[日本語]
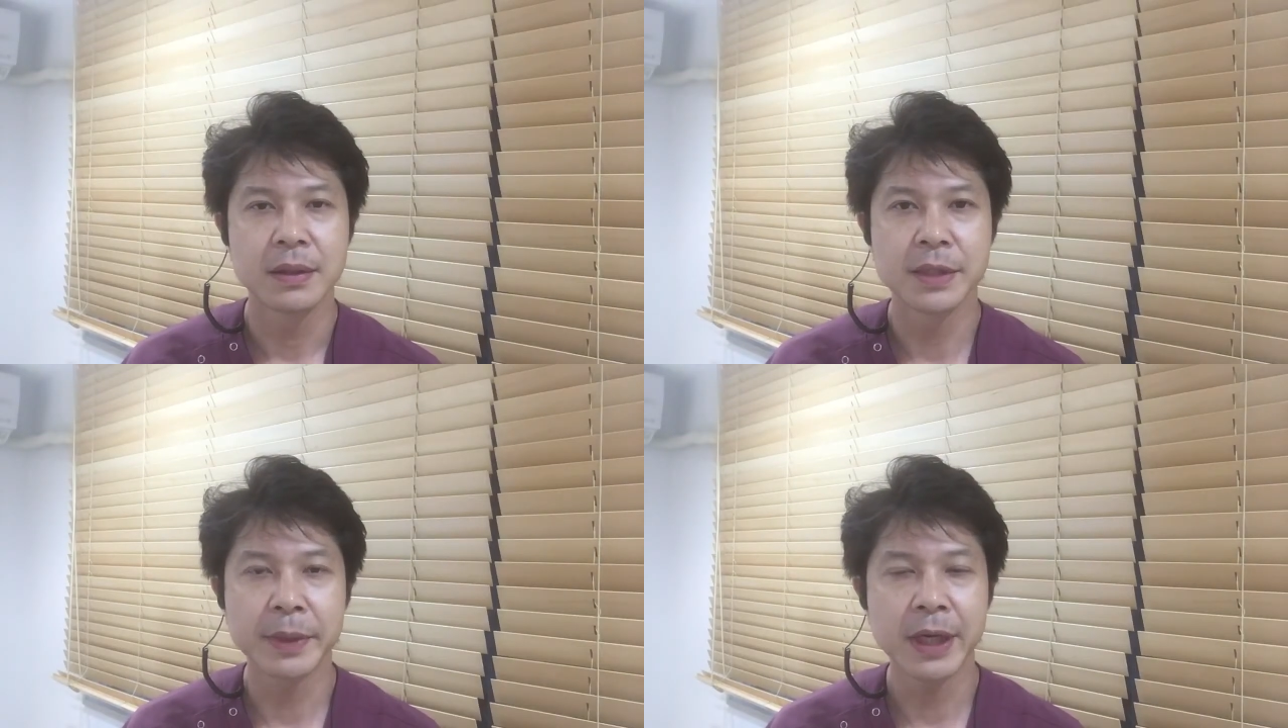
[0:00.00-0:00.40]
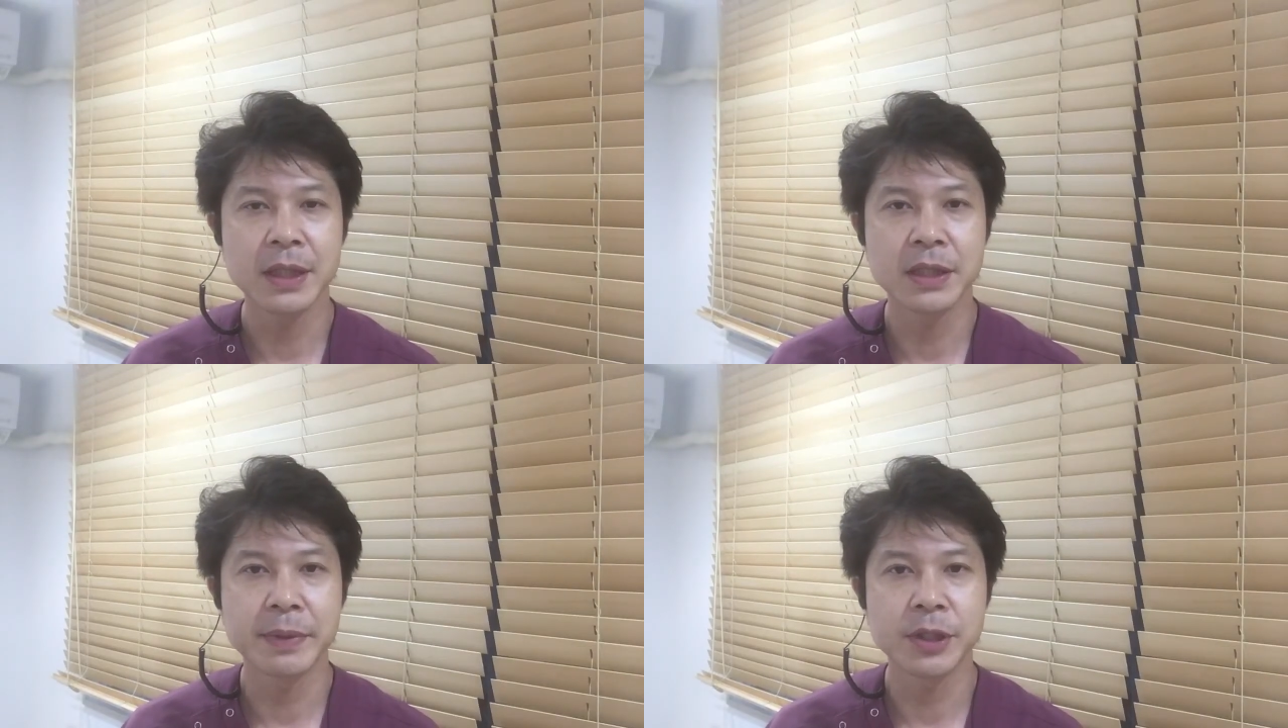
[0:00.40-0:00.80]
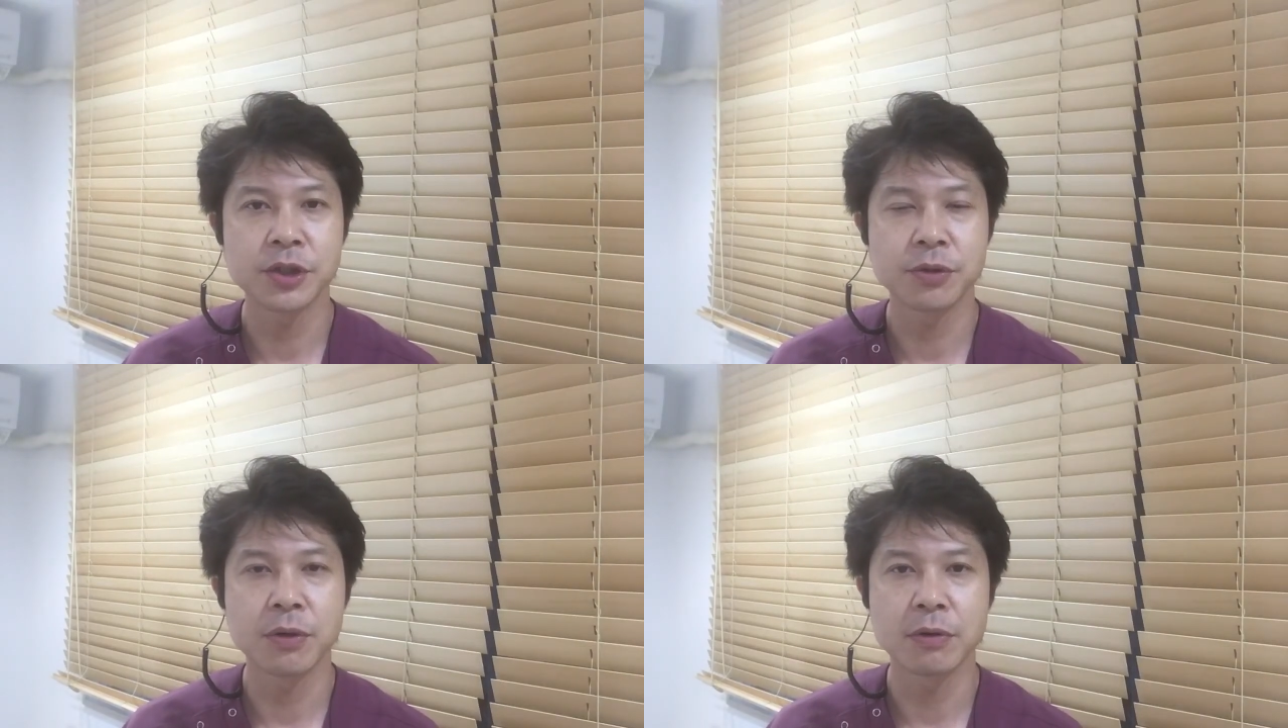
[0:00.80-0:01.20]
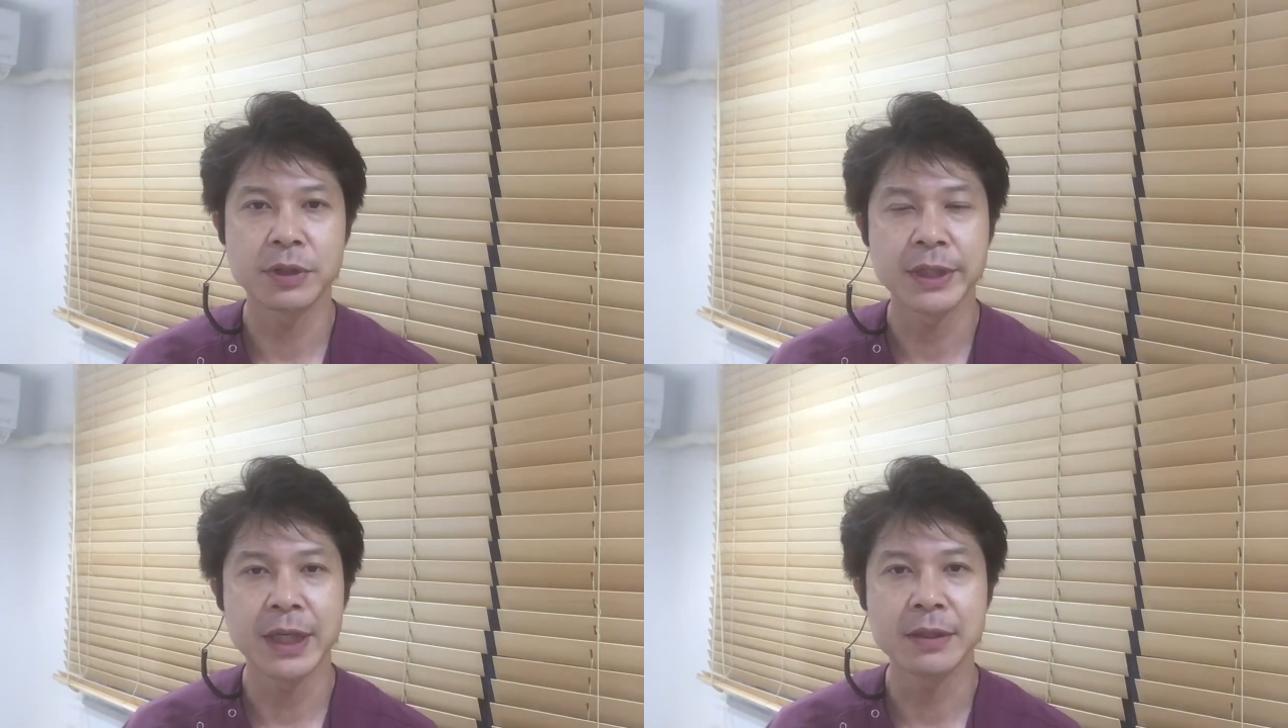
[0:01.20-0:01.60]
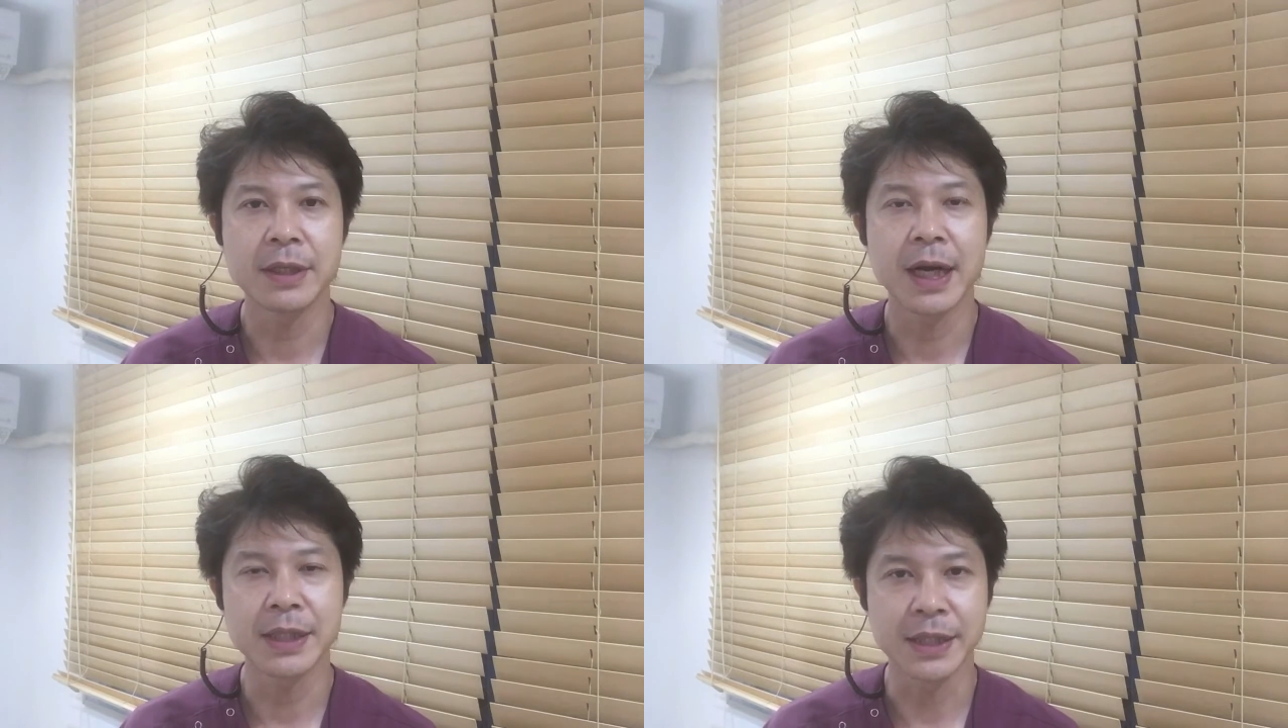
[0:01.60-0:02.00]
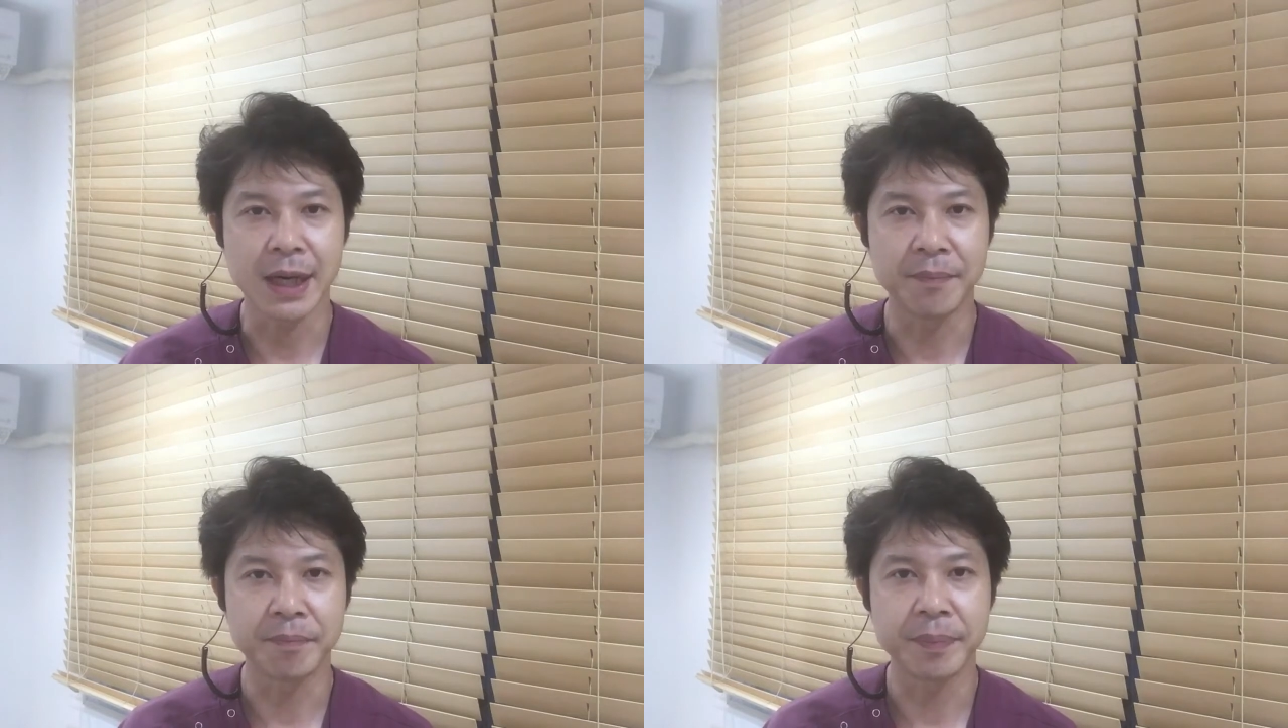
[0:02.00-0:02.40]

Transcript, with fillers: 千葉県千葉市中央区にある歯医者